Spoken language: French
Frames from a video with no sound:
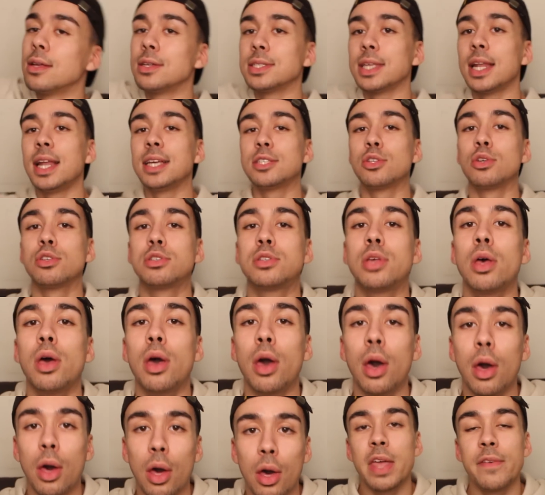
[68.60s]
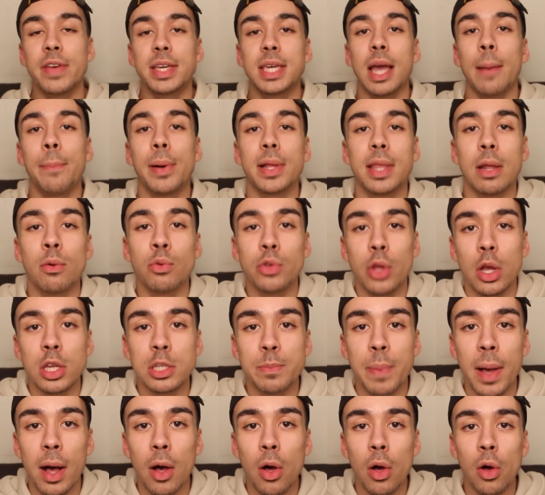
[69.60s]
dans un ascenseur avec un pantalon
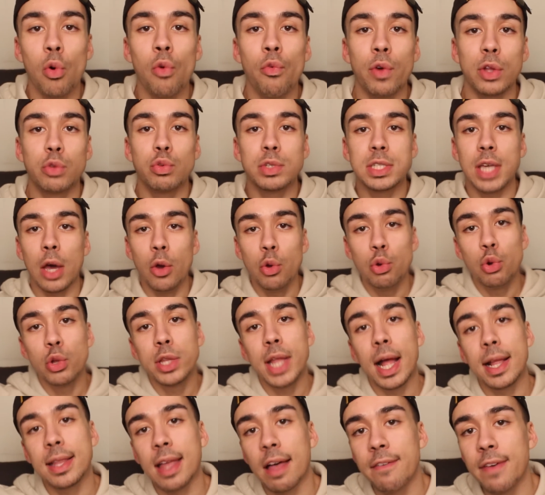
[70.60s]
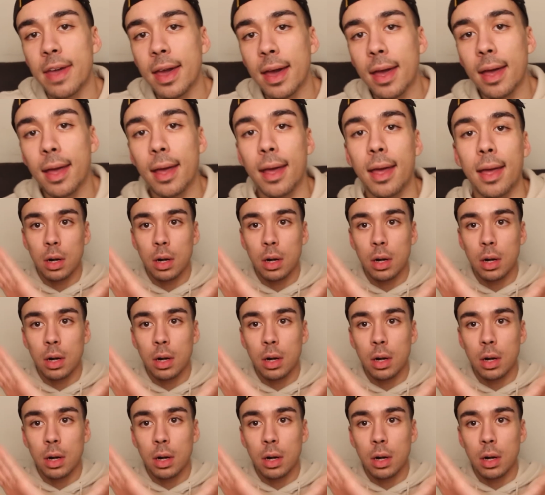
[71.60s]
transparent, on voit toute sa hulota à travers,